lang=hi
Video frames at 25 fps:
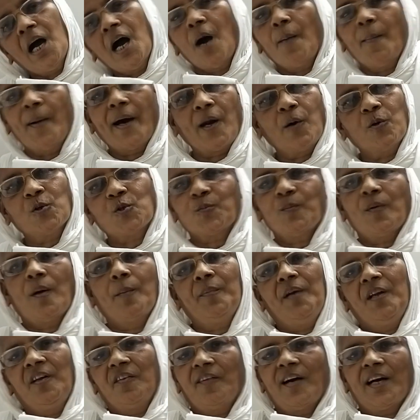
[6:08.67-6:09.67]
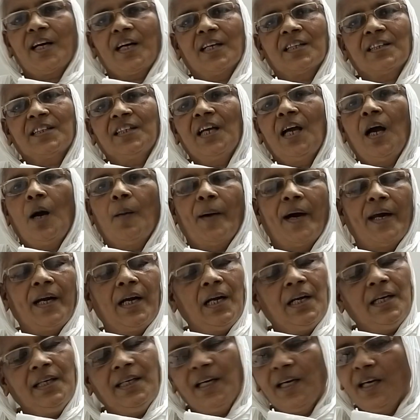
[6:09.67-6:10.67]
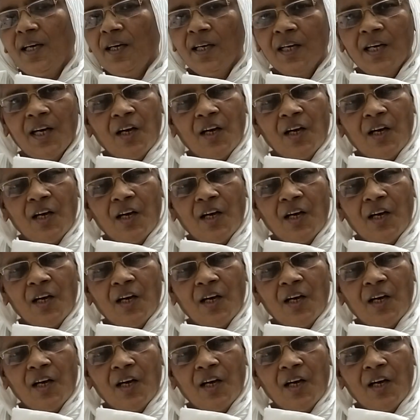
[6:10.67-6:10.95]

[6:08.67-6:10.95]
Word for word: हमारा उसमें हम निर्वाह करते हैं हमारे लिए